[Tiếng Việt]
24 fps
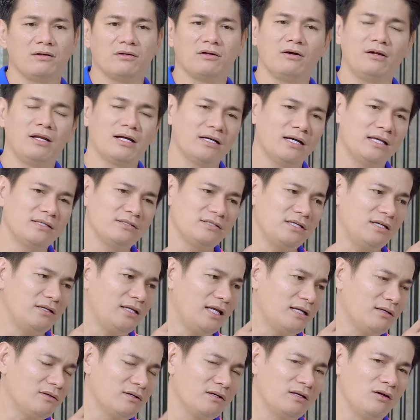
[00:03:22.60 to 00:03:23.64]
Đó là các anh chị
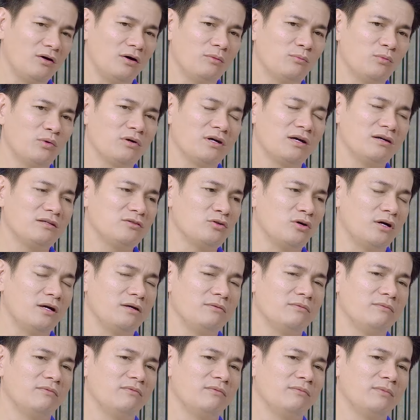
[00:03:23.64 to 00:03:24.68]
đánh một cái
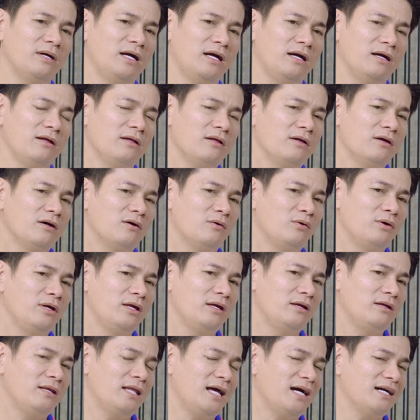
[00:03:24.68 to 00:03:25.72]
loại mà
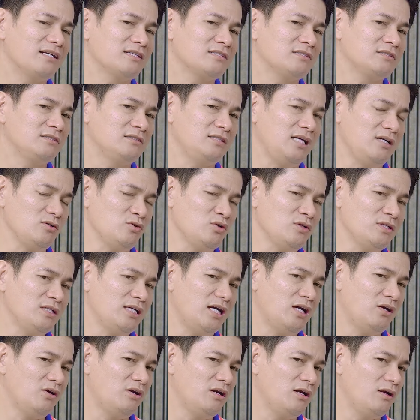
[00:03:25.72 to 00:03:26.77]
Huy đang sản xuất
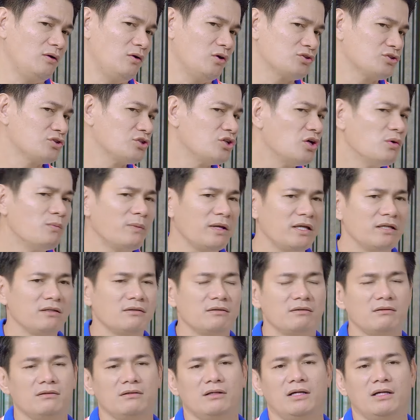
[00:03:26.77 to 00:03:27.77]
ra, đó là loại siêu mịn,